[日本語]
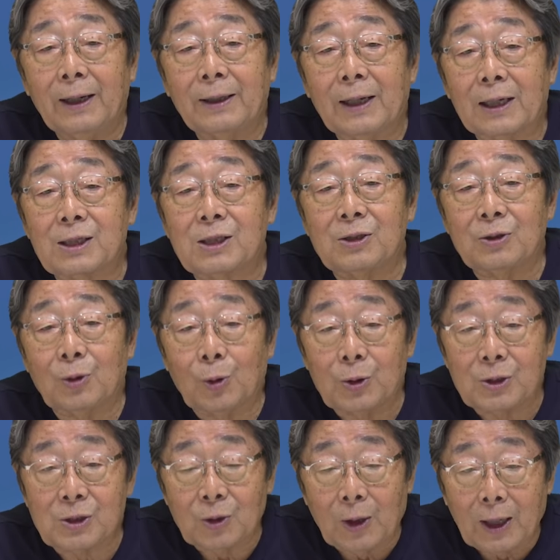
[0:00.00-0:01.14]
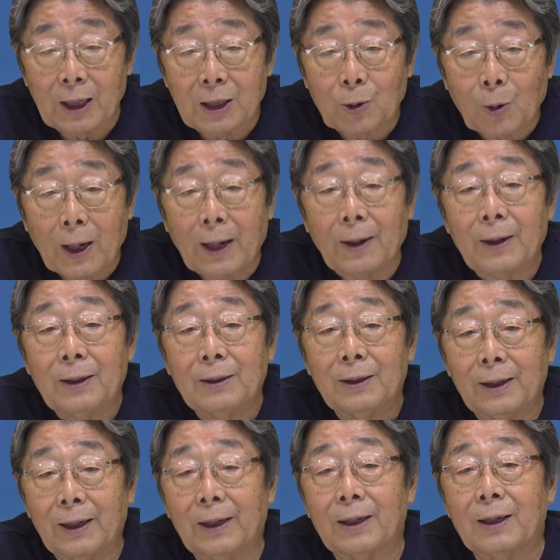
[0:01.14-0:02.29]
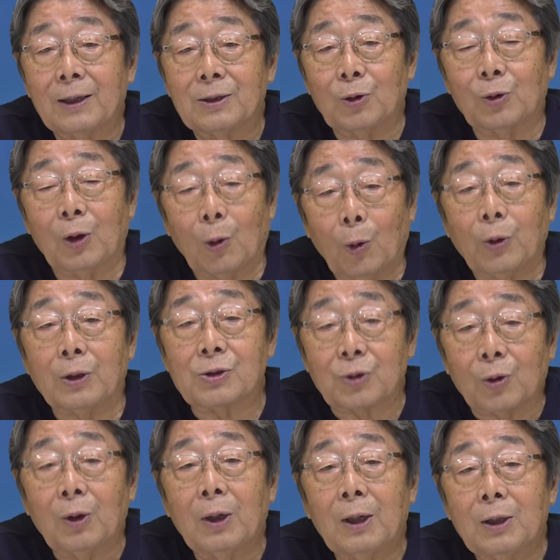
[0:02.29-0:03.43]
ナチスドイツのあれとか、そういうのは多いですよ。